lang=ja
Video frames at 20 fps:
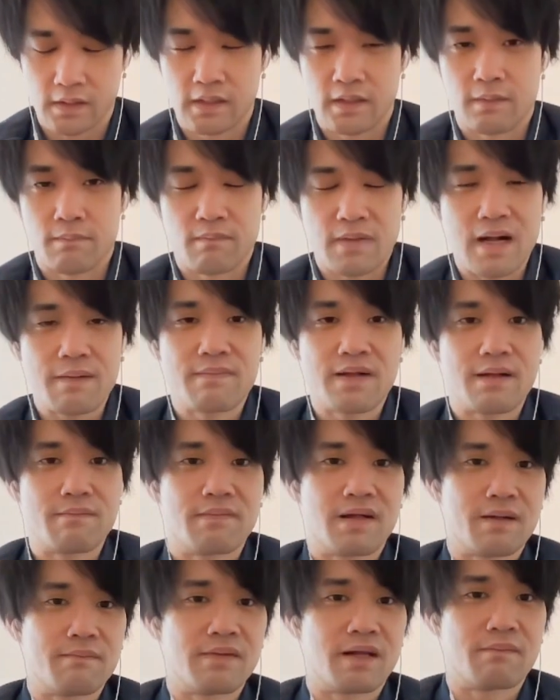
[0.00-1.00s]
まあまあ
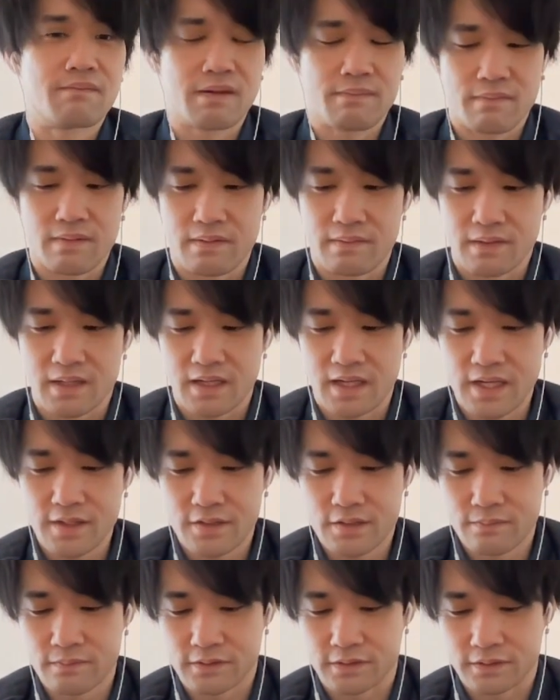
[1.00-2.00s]
まあまあまあまあ、回
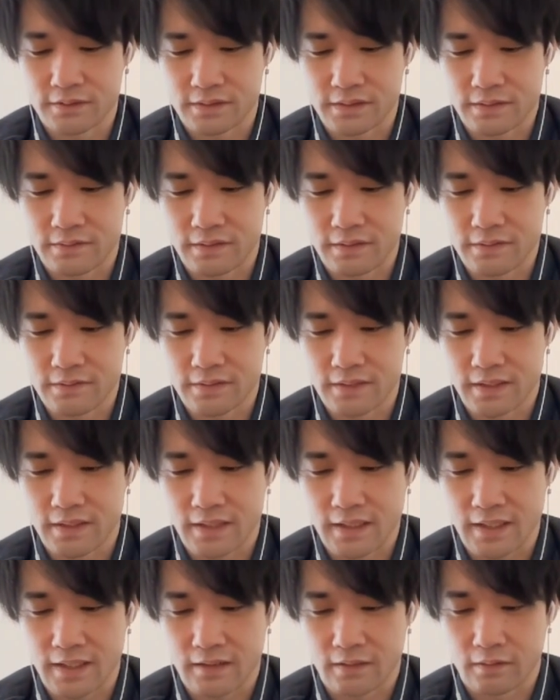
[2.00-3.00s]
復も作ってくれるんで
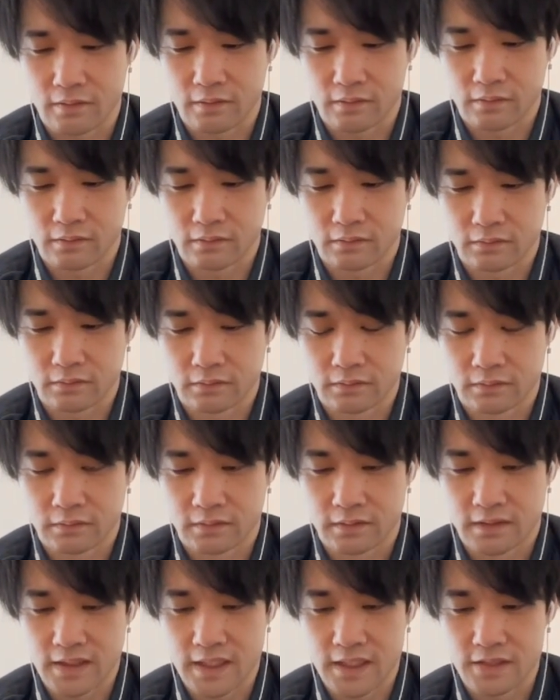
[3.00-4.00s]
ね。
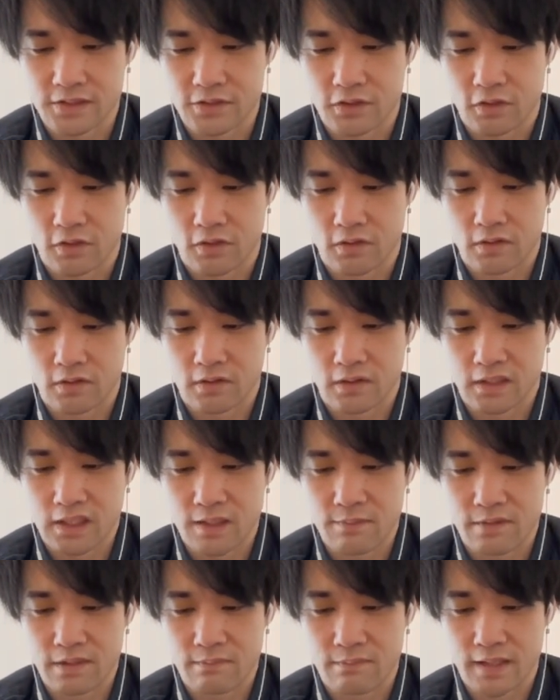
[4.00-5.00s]
炭治郎。か
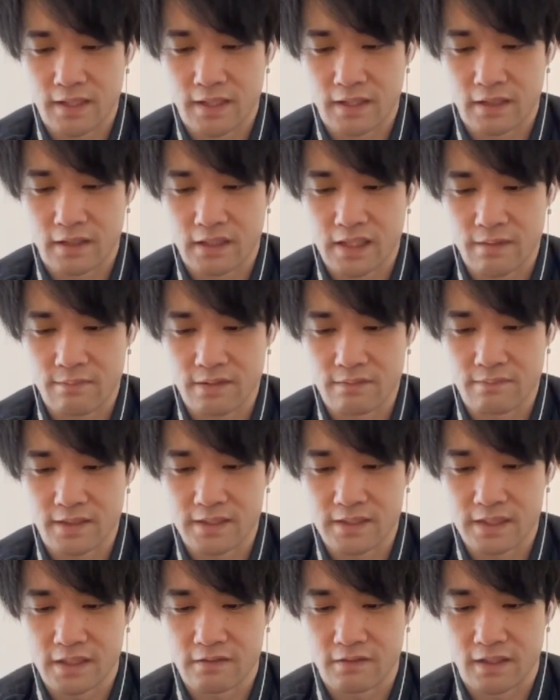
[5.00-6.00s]
ぶり前。かぶり前
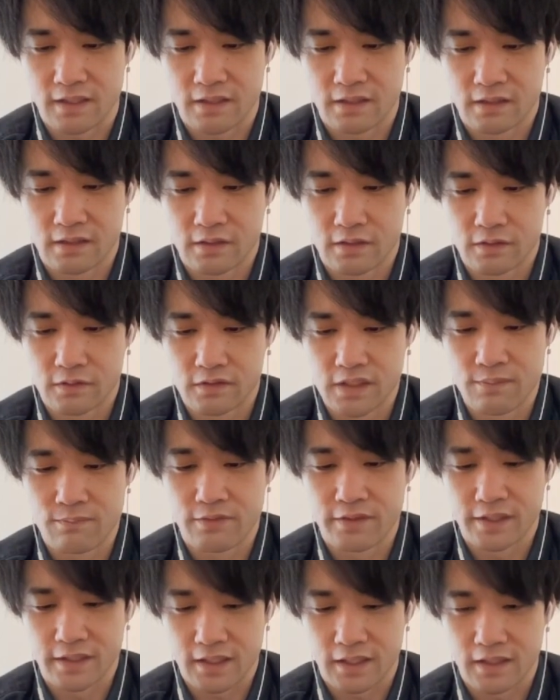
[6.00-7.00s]
ちゃうわ。売れ
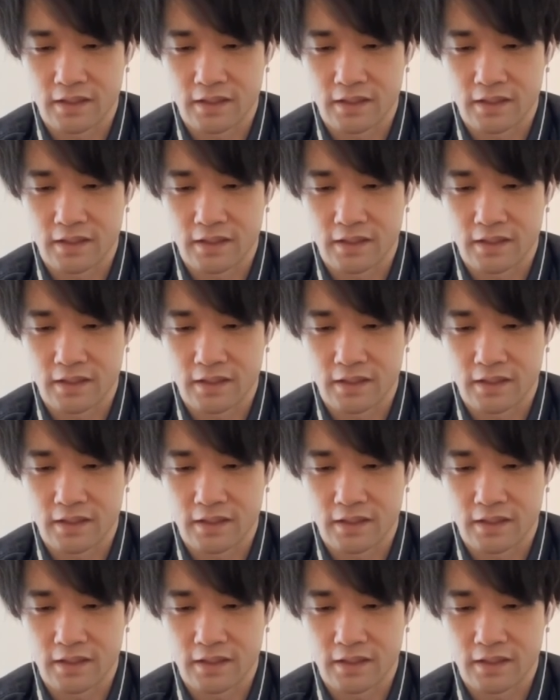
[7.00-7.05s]
盛りか。